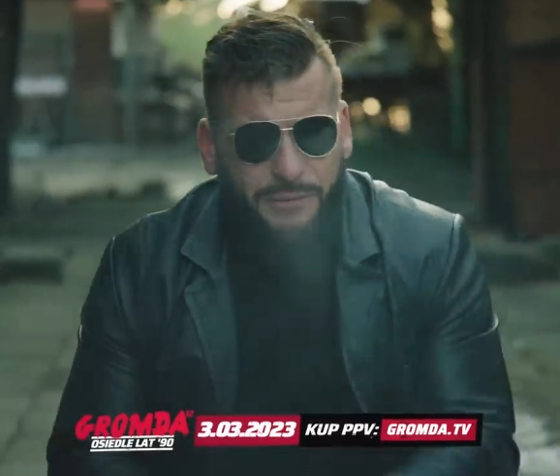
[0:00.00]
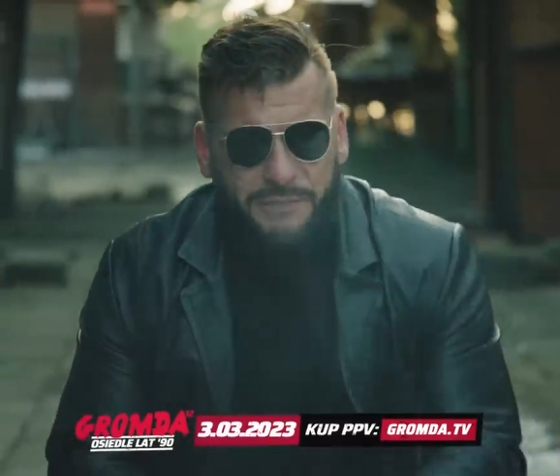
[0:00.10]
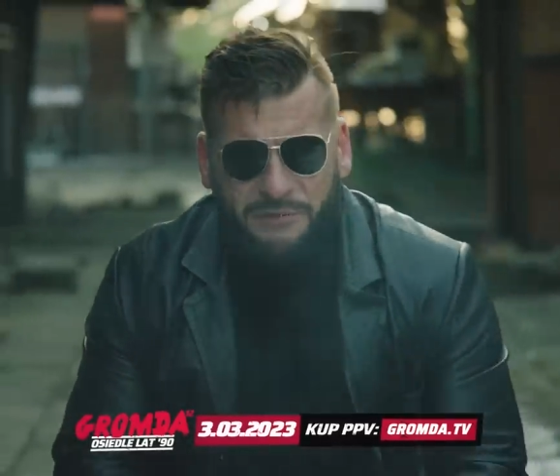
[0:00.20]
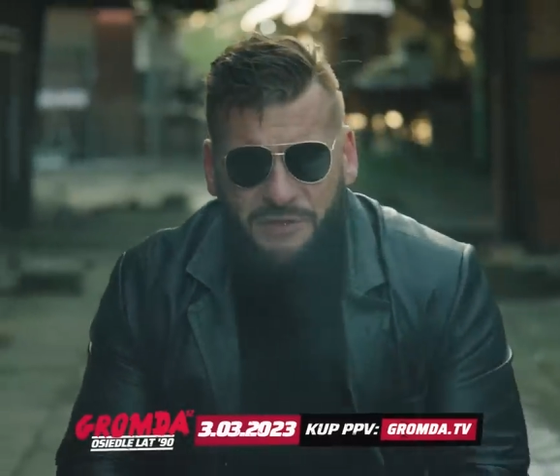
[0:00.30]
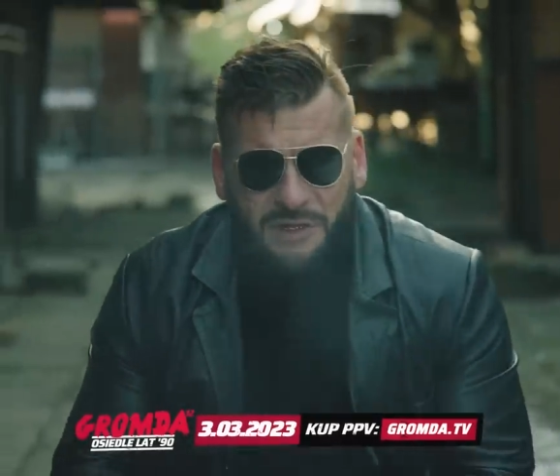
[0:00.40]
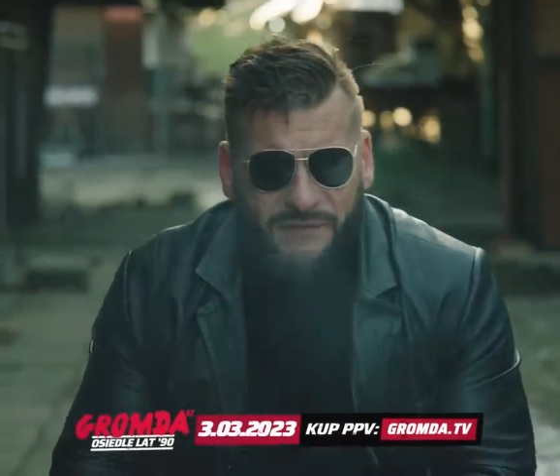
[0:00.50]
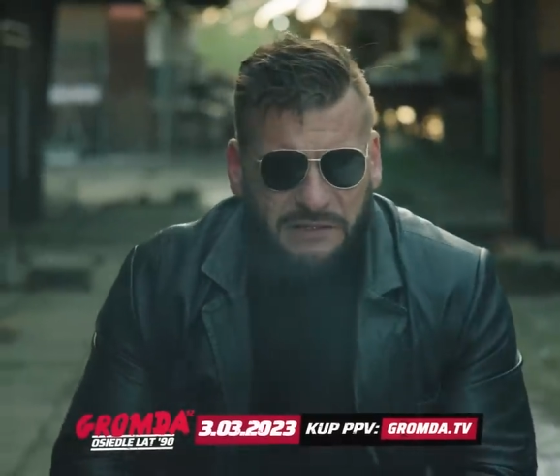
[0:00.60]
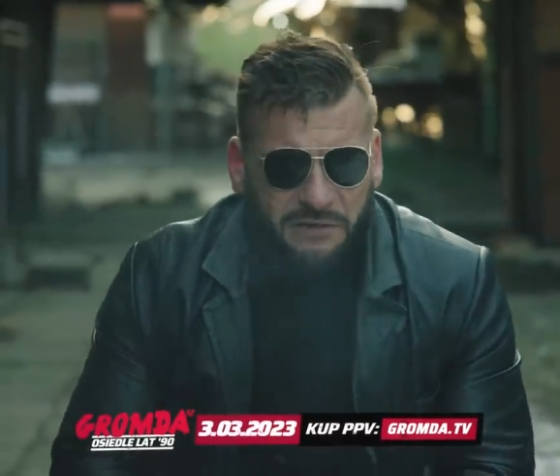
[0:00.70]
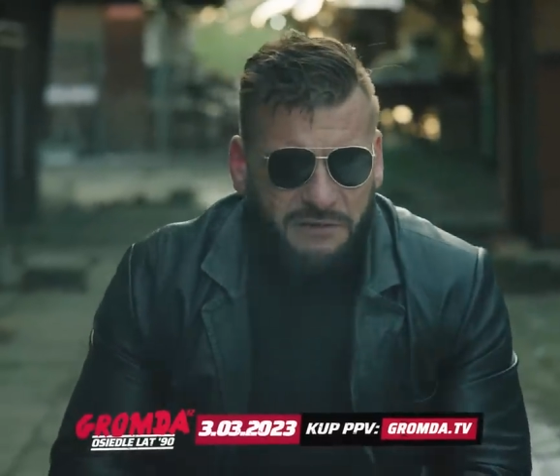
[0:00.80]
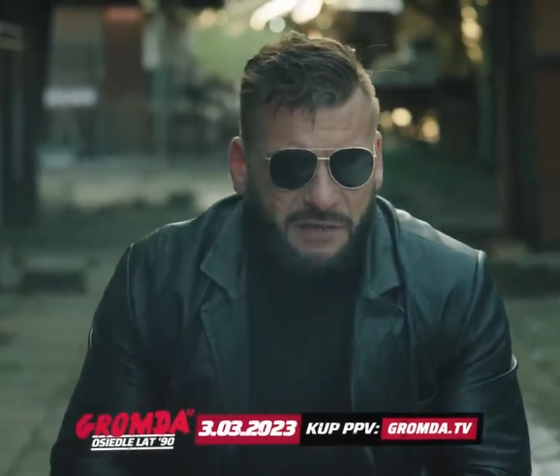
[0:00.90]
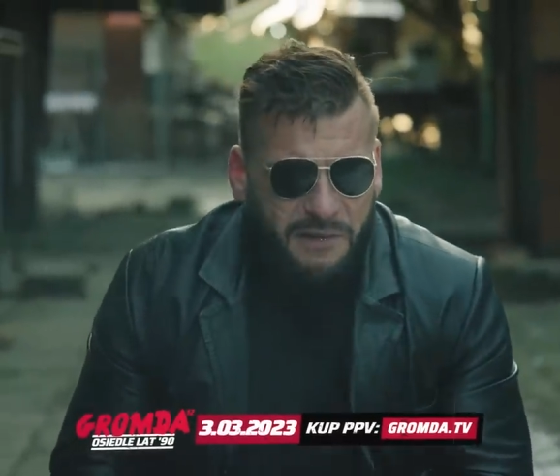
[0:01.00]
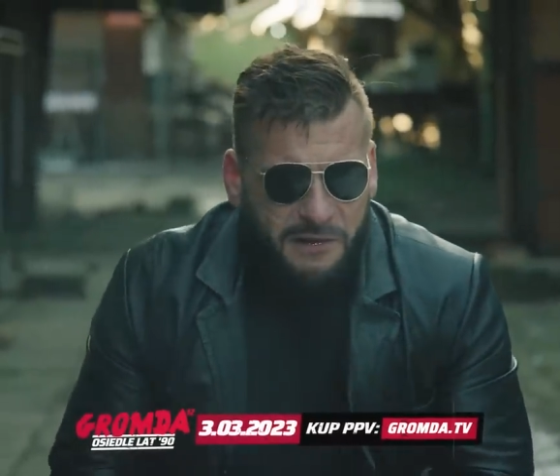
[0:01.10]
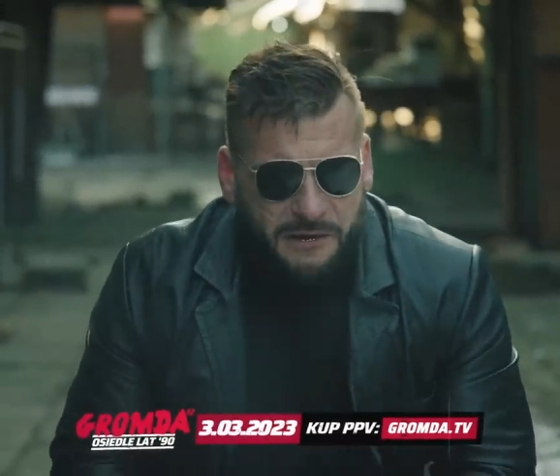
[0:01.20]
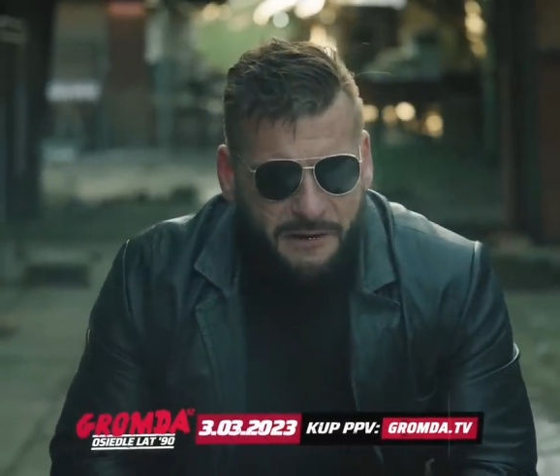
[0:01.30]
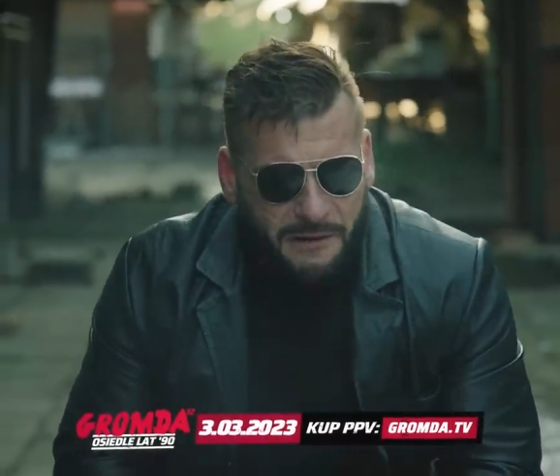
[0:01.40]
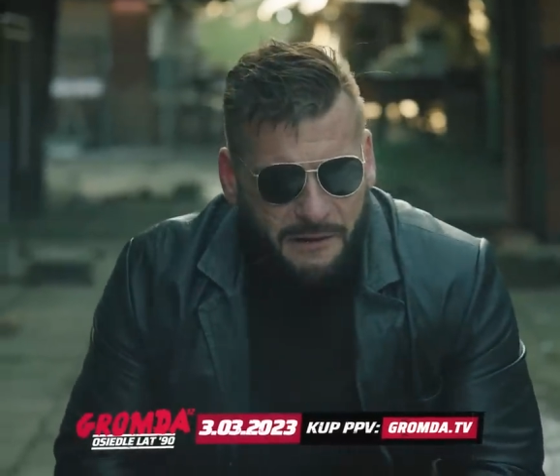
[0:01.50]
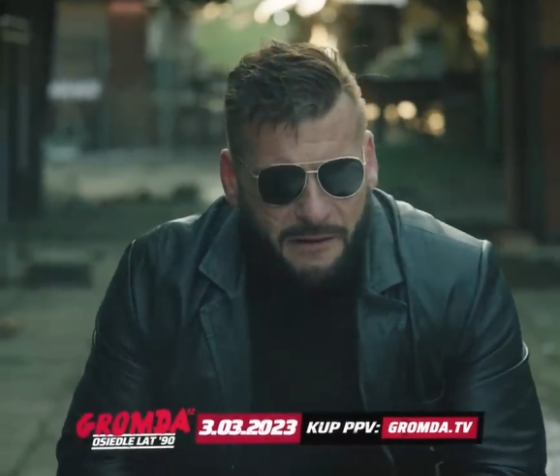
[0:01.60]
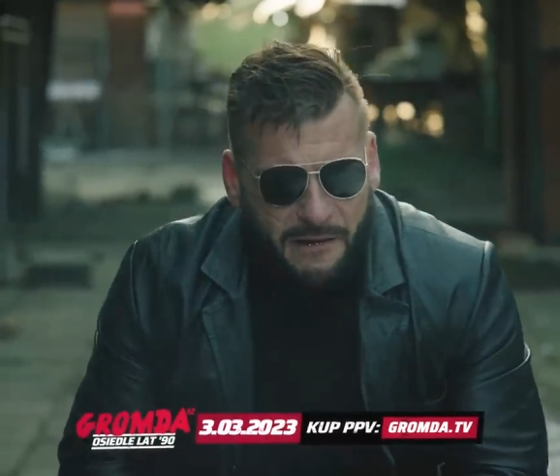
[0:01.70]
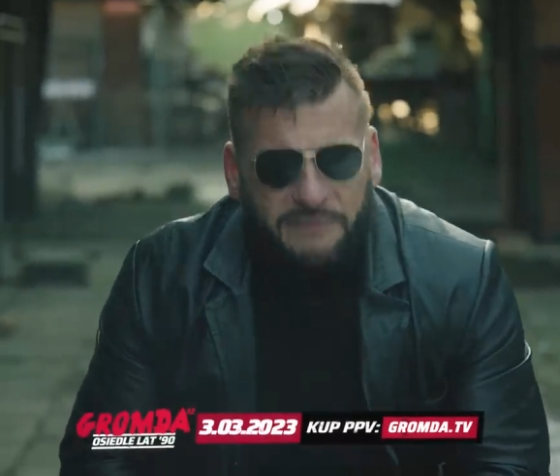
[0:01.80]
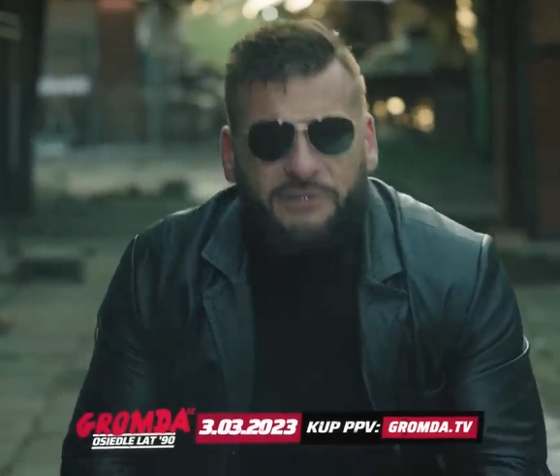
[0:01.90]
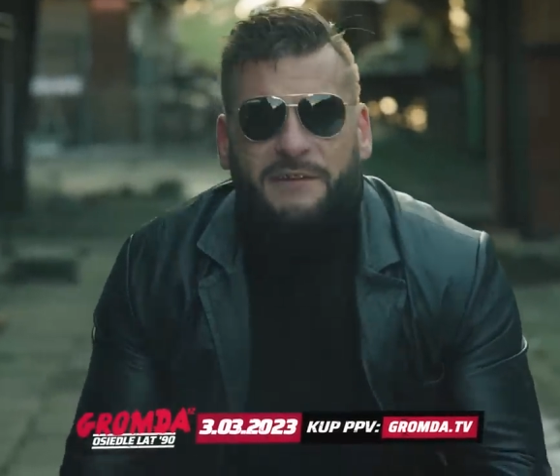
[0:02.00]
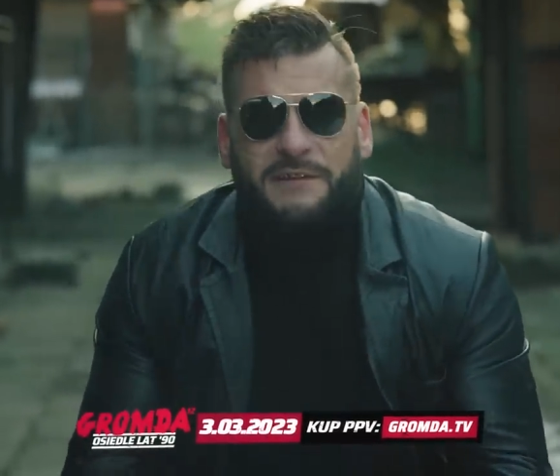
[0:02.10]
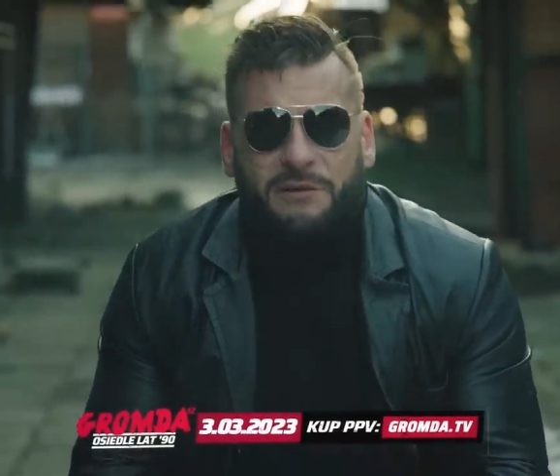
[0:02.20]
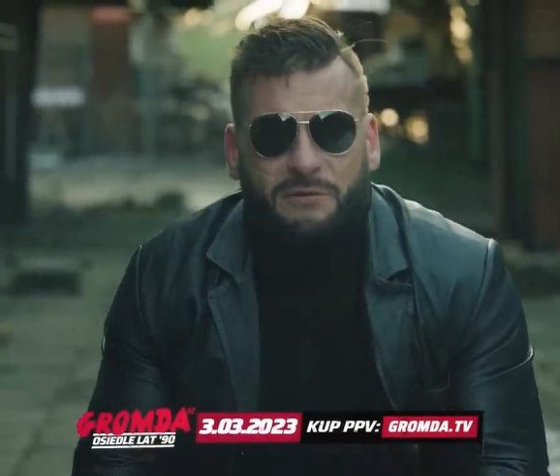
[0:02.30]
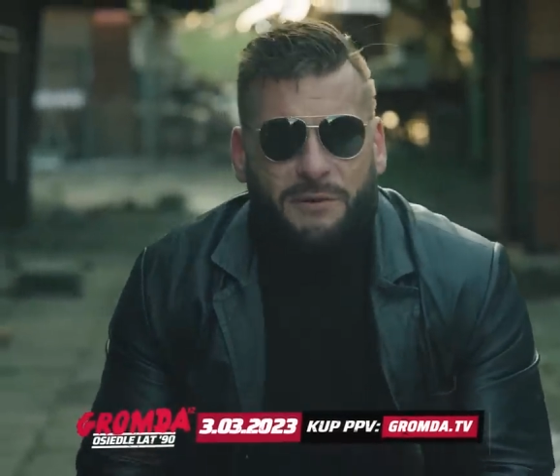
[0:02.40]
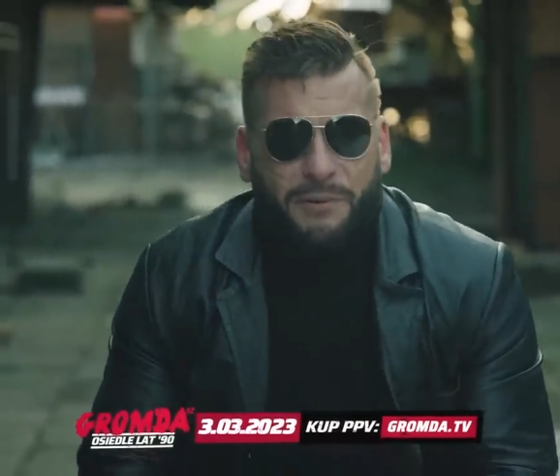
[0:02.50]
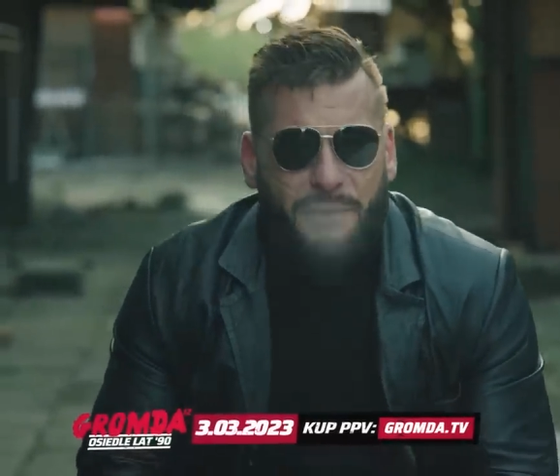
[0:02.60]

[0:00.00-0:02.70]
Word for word: Zniknąć na dwa tygodnie. Ale kto z nas nie lubi?